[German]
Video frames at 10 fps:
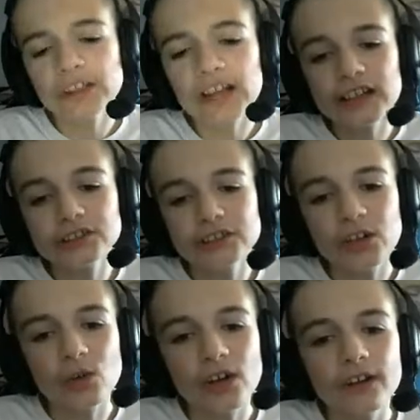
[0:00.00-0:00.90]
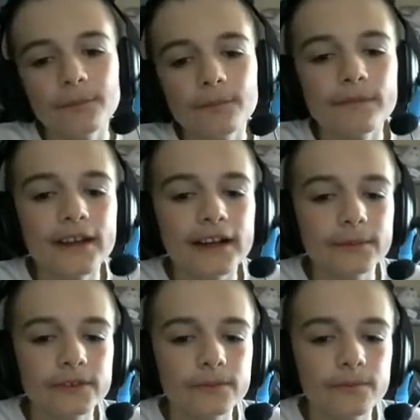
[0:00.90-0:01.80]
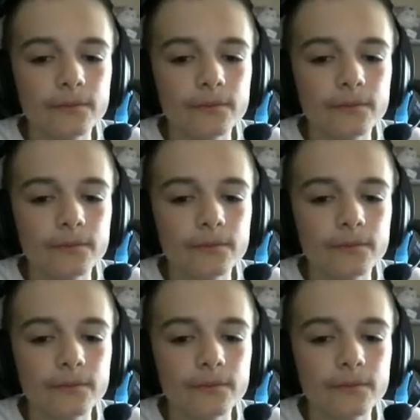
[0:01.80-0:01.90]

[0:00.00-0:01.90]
Einstellungen. Da gibt's